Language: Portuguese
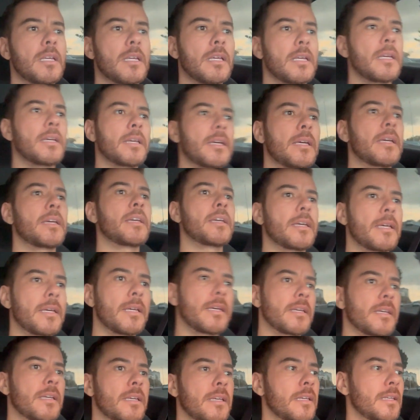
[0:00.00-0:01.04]
é,
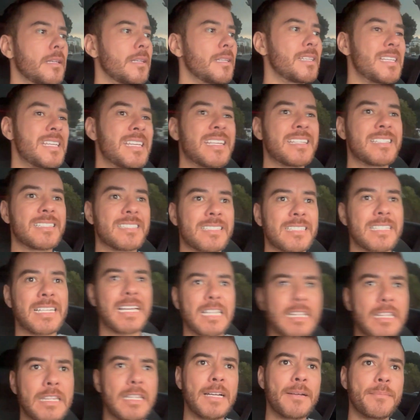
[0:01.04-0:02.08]

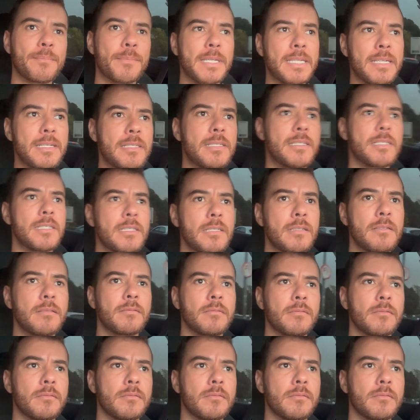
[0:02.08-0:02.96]
exatamente